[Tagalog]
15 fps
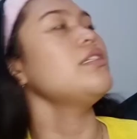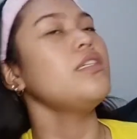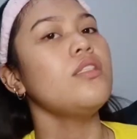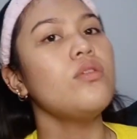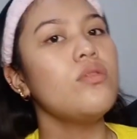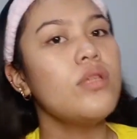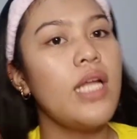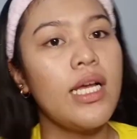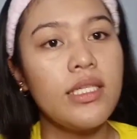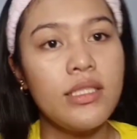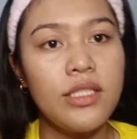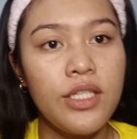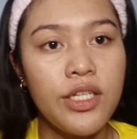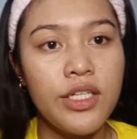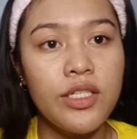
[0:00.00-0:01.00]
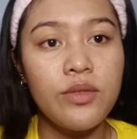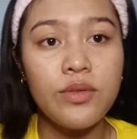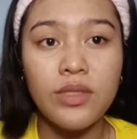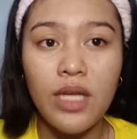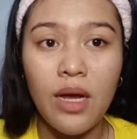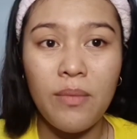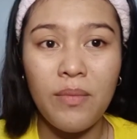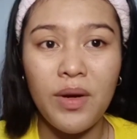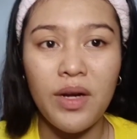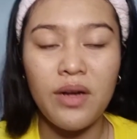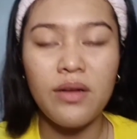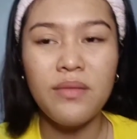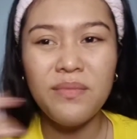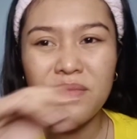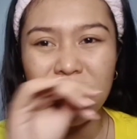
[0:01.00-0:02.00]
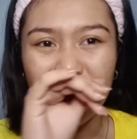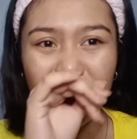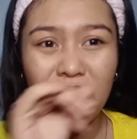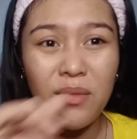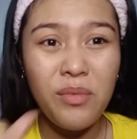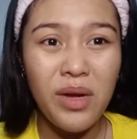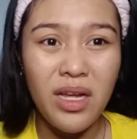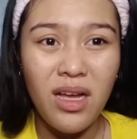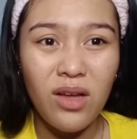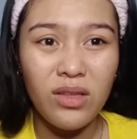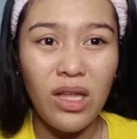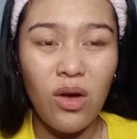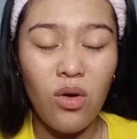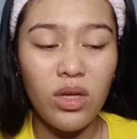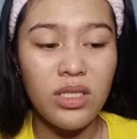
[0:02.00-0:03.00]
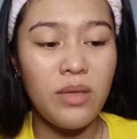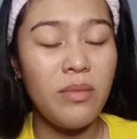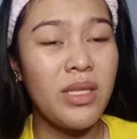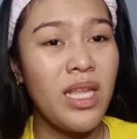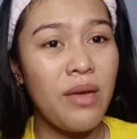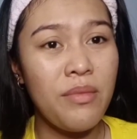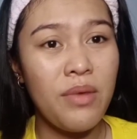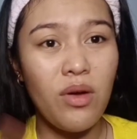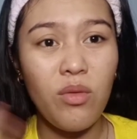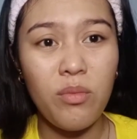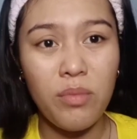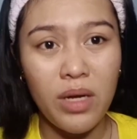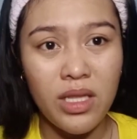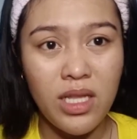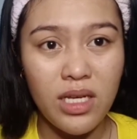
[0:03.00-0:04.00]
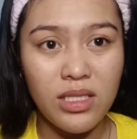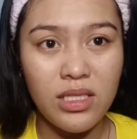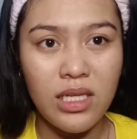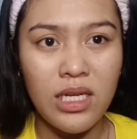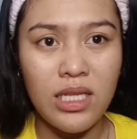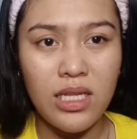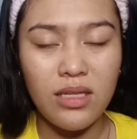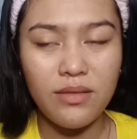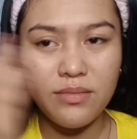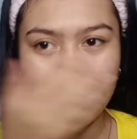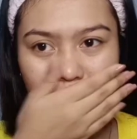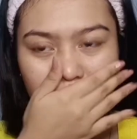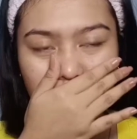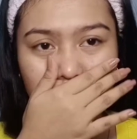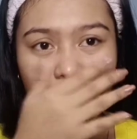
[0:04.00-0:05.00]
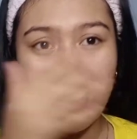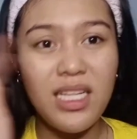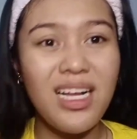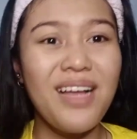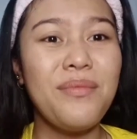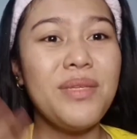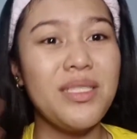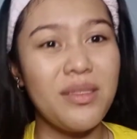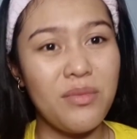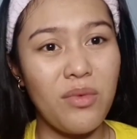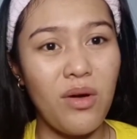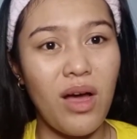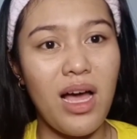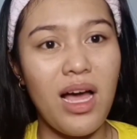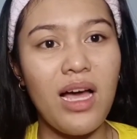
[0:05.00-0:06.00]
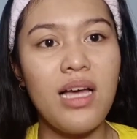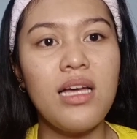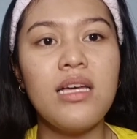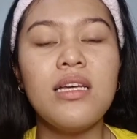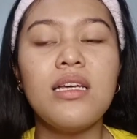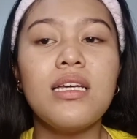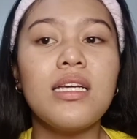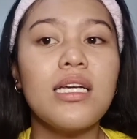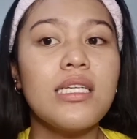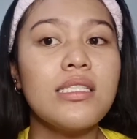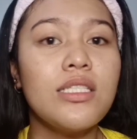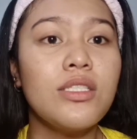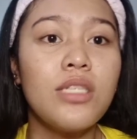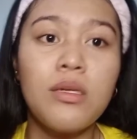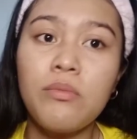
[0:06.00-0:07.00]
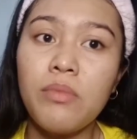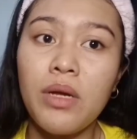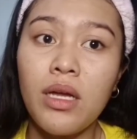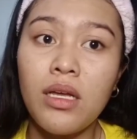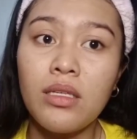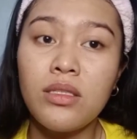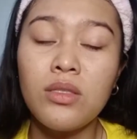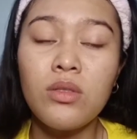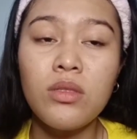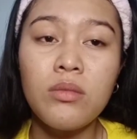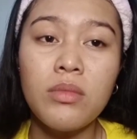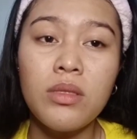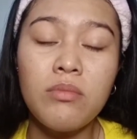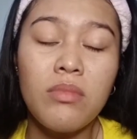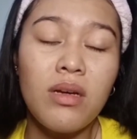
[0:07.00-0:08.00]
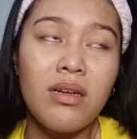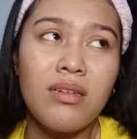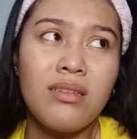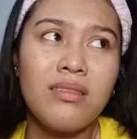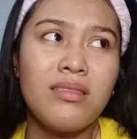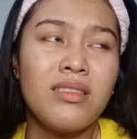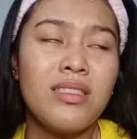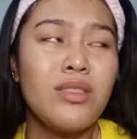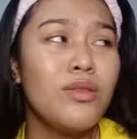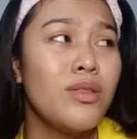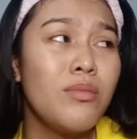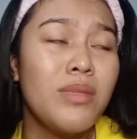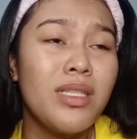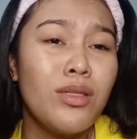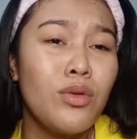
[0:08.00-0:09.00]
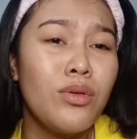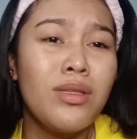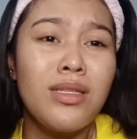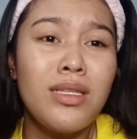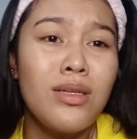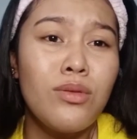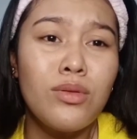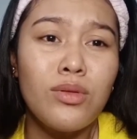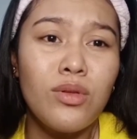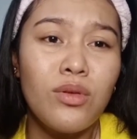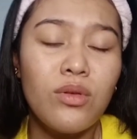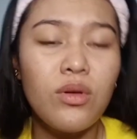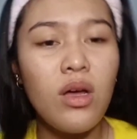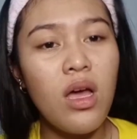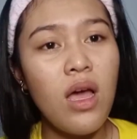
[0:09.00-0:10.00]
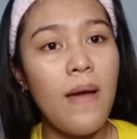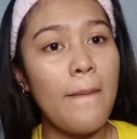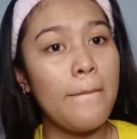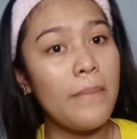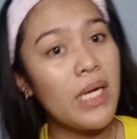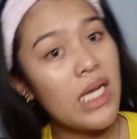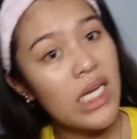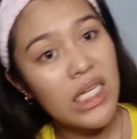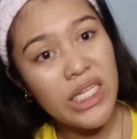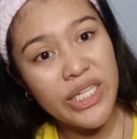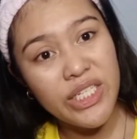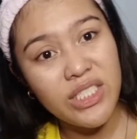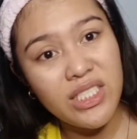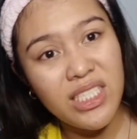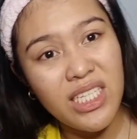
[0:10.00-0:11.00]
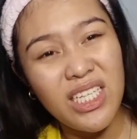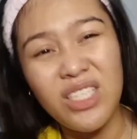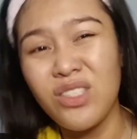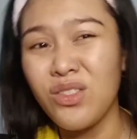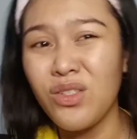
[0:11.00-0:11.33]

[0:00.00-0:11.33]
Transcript: You know, last year nung summer, nagka-breakout ako kasi madami akong products na gina ginagamit sa mukha. Kasi syempre, sino naman bang, sino naman yung hindi gustong magka-clear skin.